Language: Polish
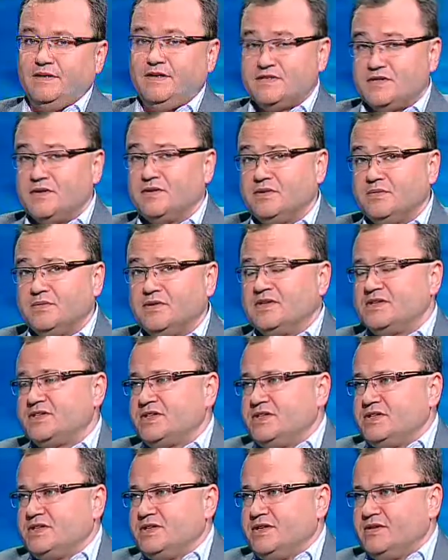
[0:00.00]
nieistotny, bo na
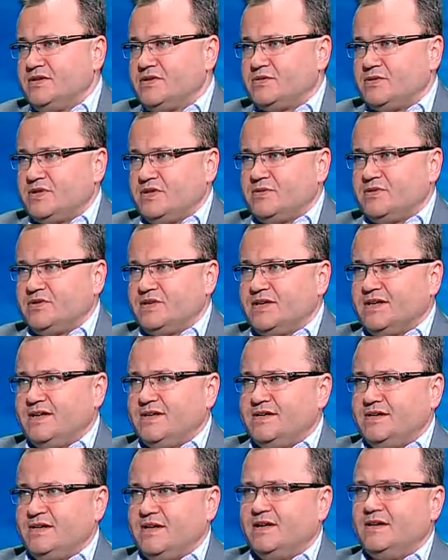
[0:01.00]
szczęście nie doszło tam do
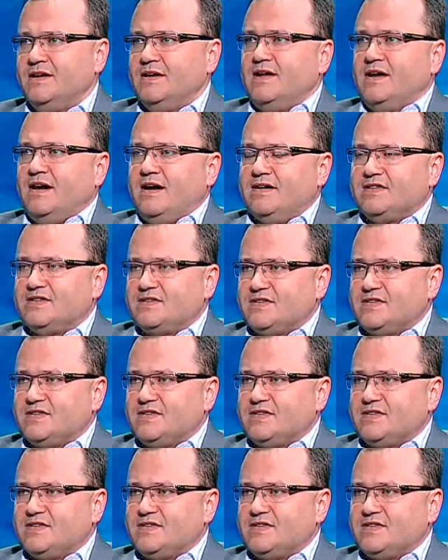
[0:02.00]
tragedii. Ale, ale